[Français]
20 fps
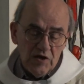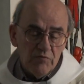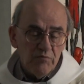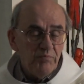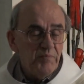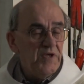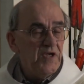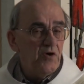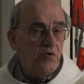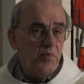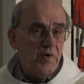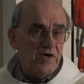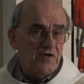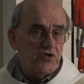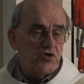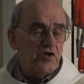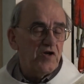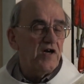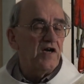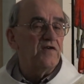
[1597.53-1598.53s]

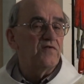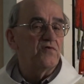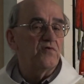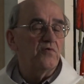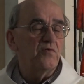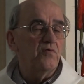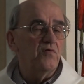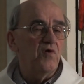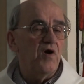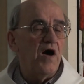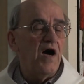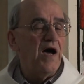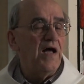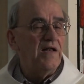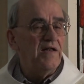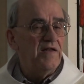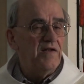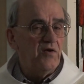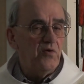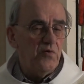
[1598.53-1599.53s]
Miigwech Resu,
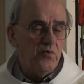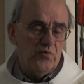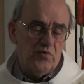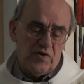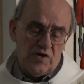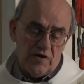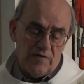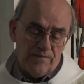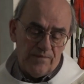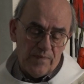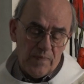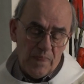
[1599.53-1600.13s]
Alléluia.